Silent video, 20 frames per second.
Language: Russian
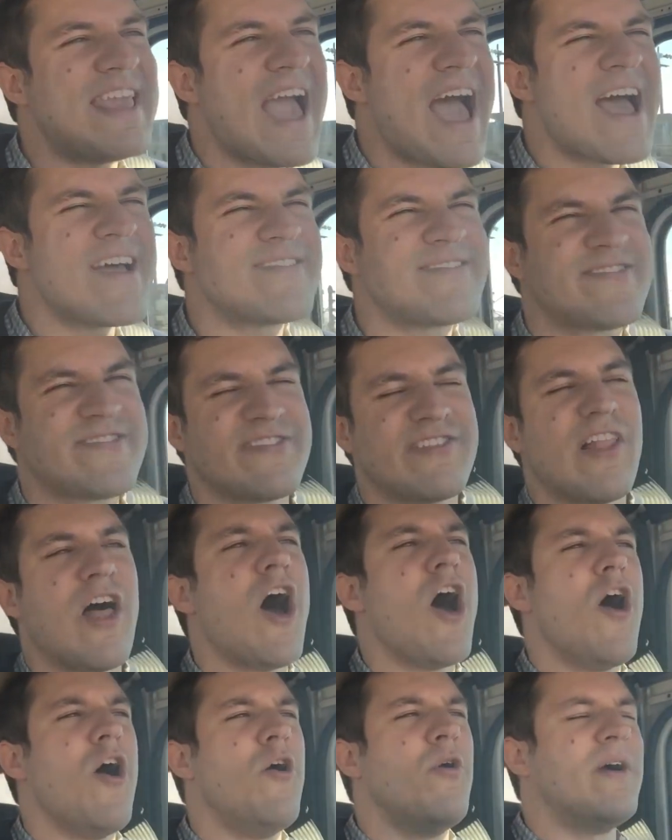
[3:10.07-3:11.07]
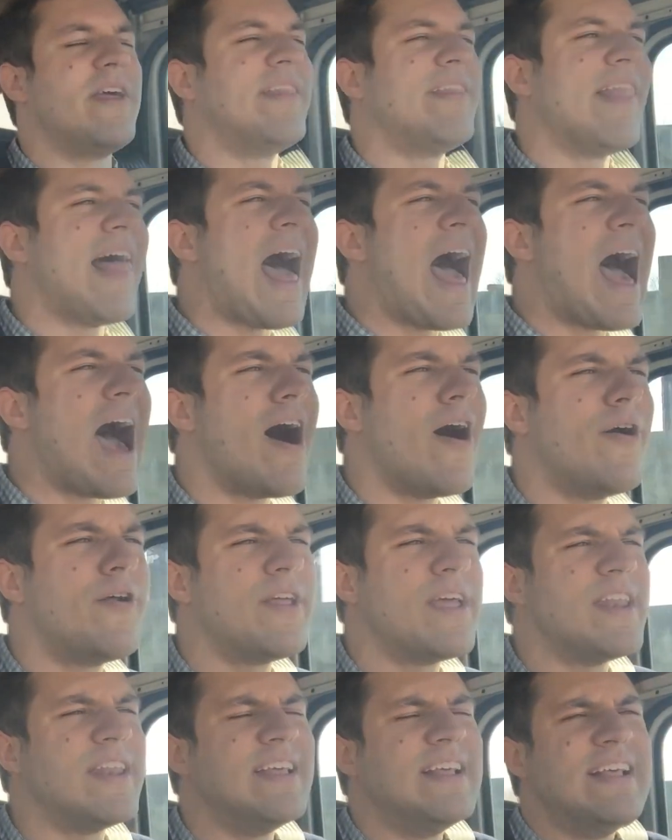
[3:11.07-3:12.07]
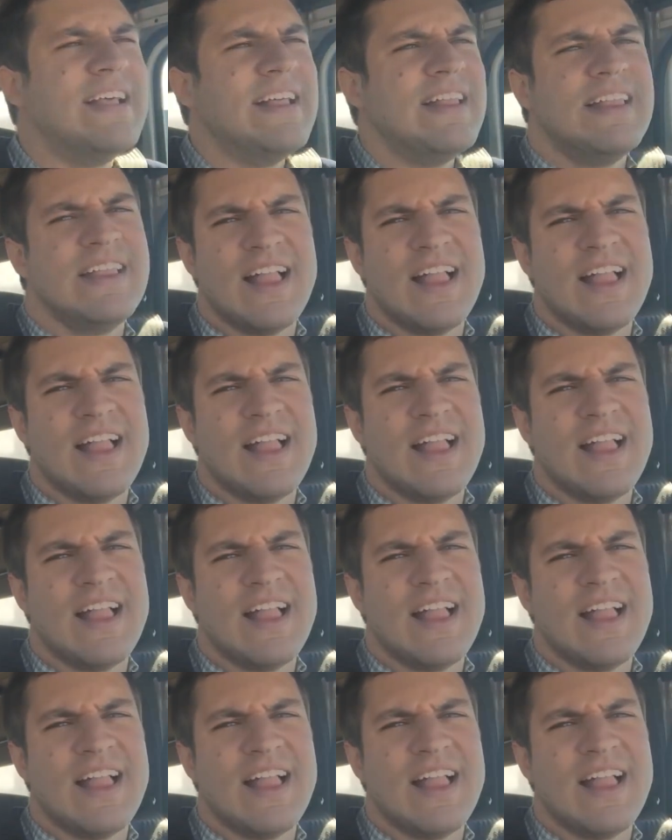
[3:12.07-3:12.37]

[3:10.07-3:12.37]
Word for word: Ну, то есть, да, он медленный и громкий,